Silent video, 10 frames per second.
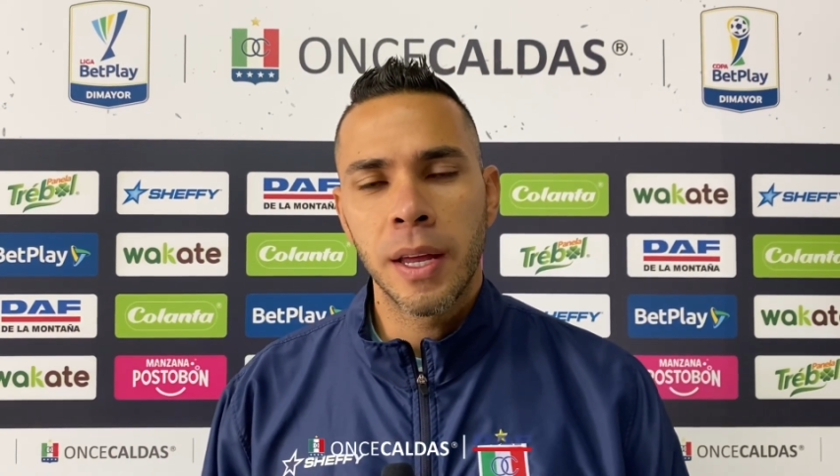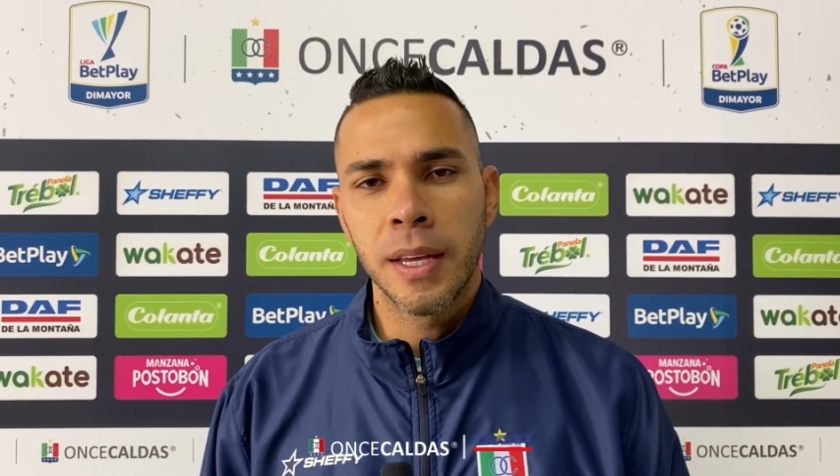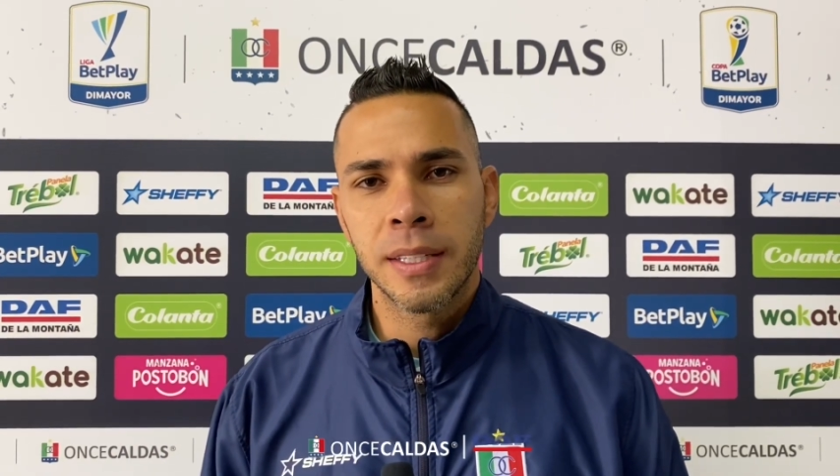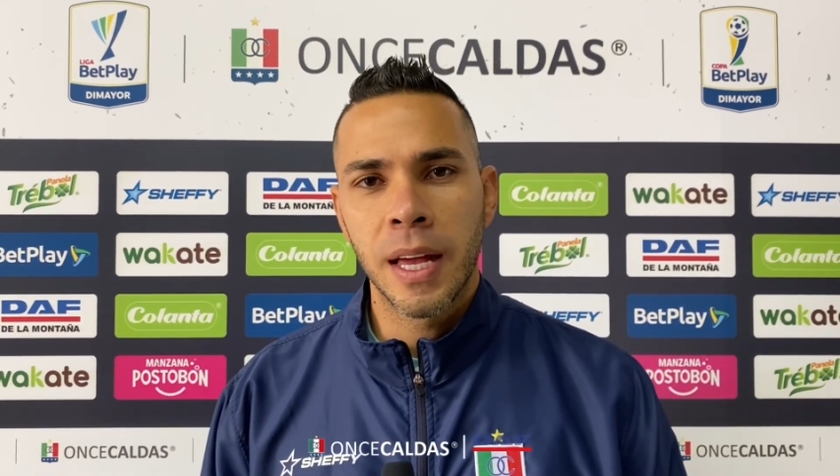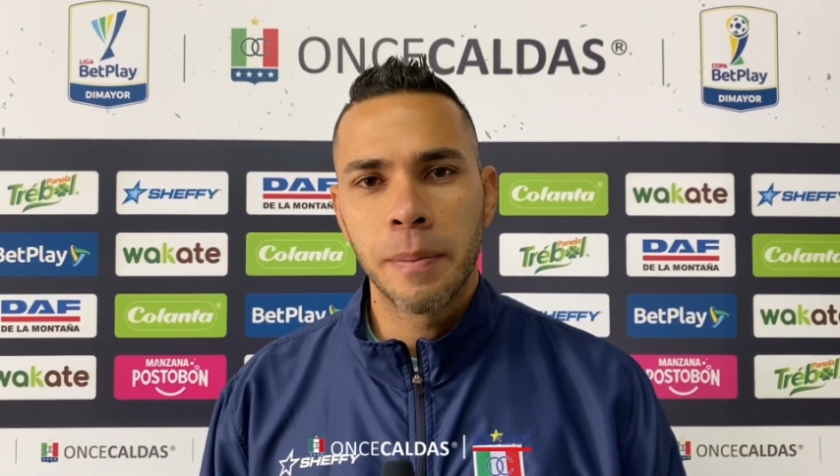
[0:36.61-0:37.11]

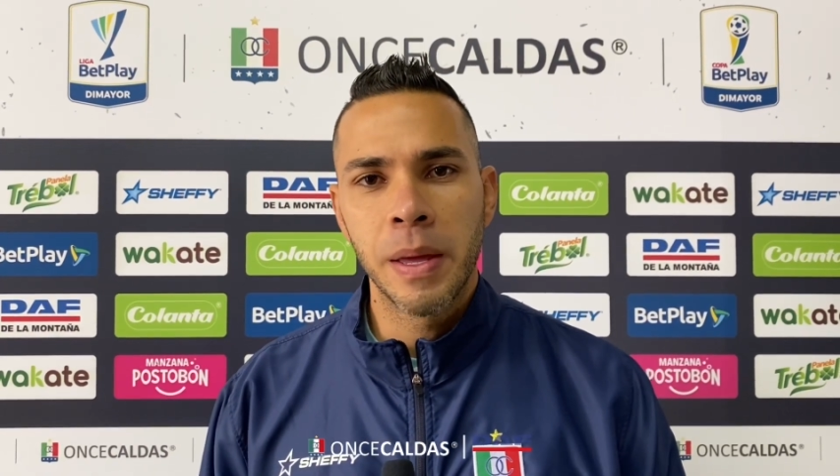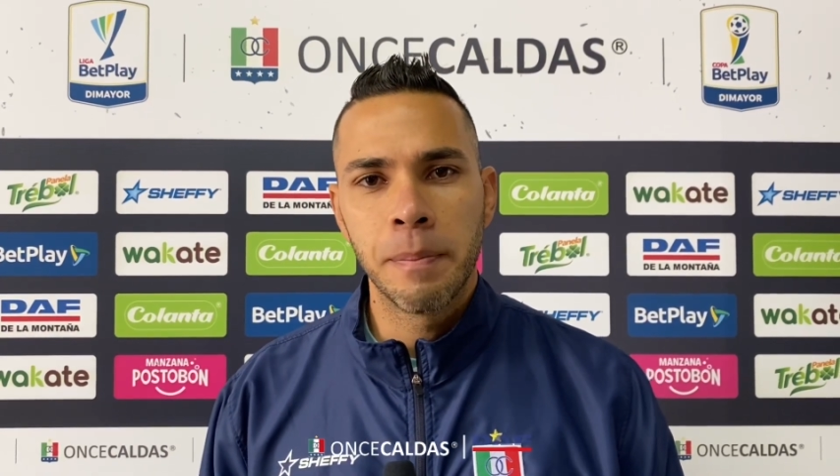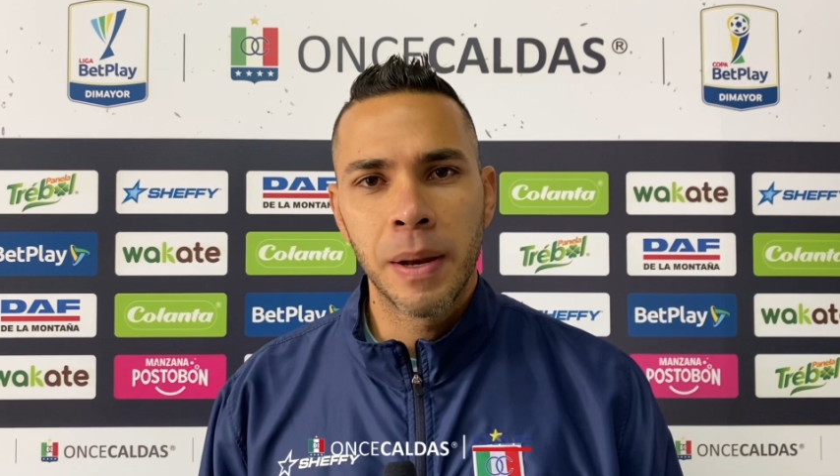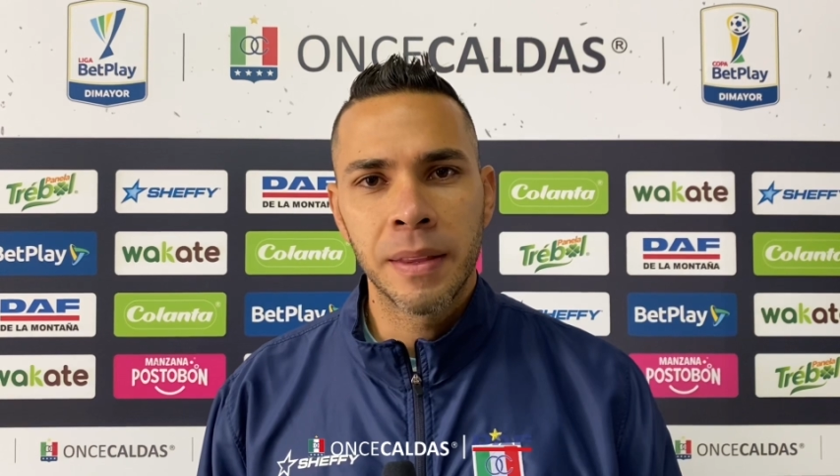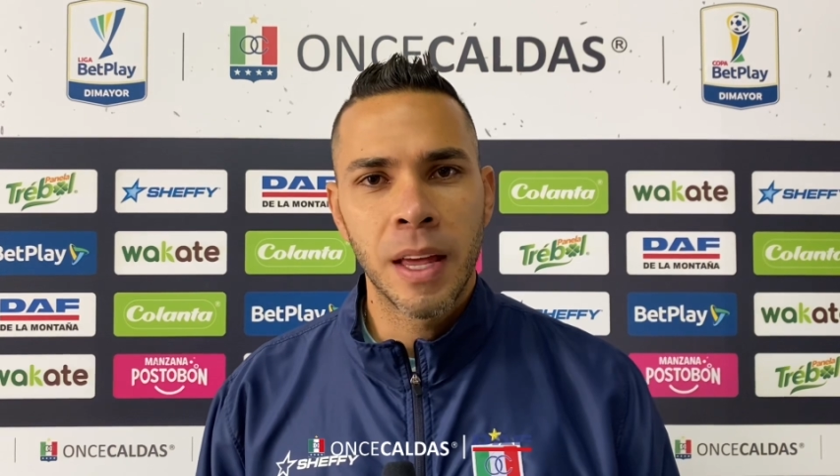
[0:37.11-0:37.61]
estar bien
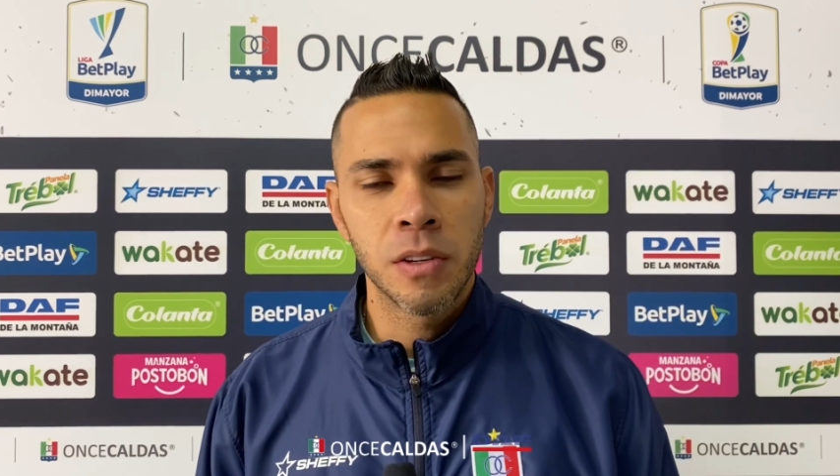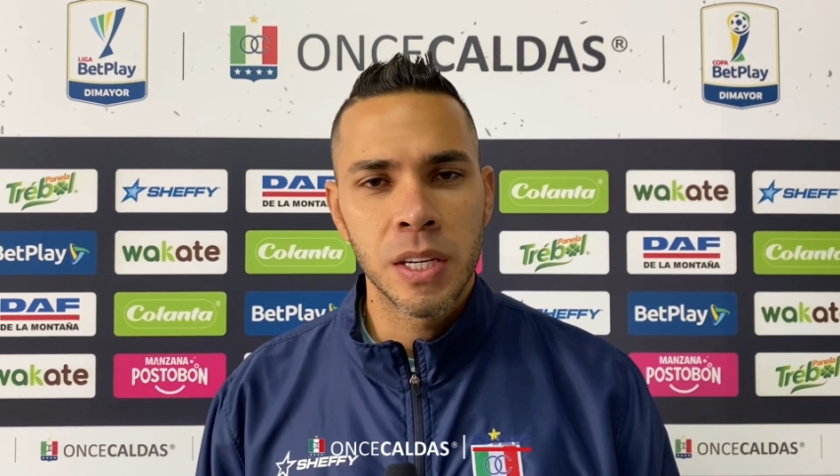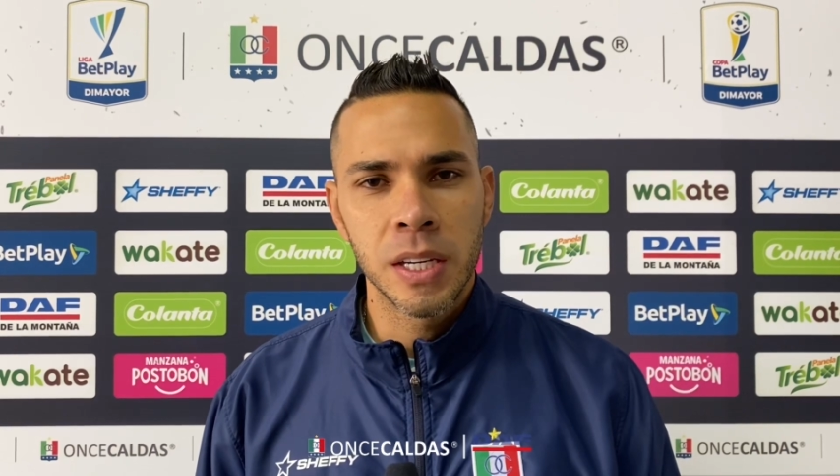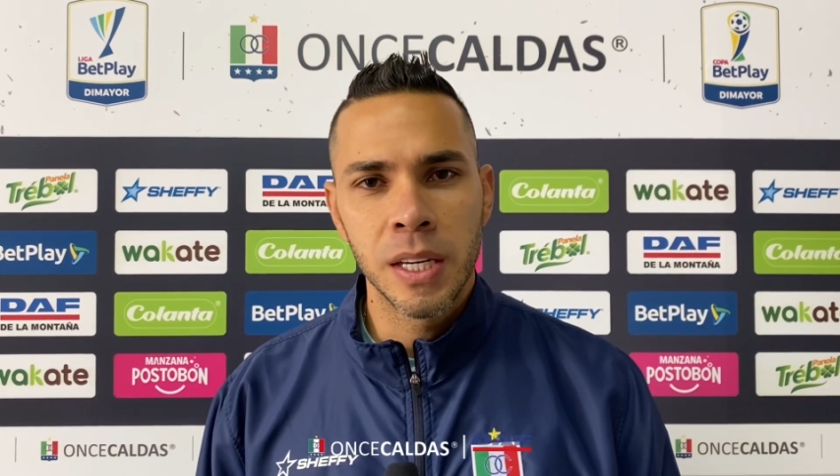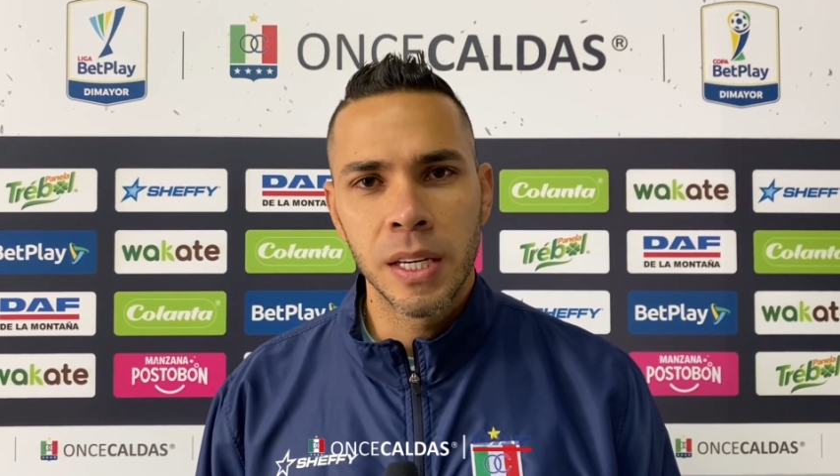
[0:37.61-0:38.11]
plantados
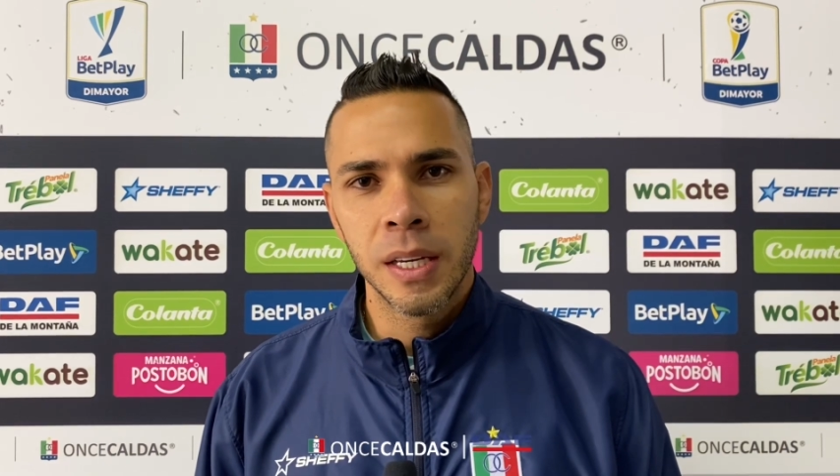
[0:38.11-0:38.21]
allí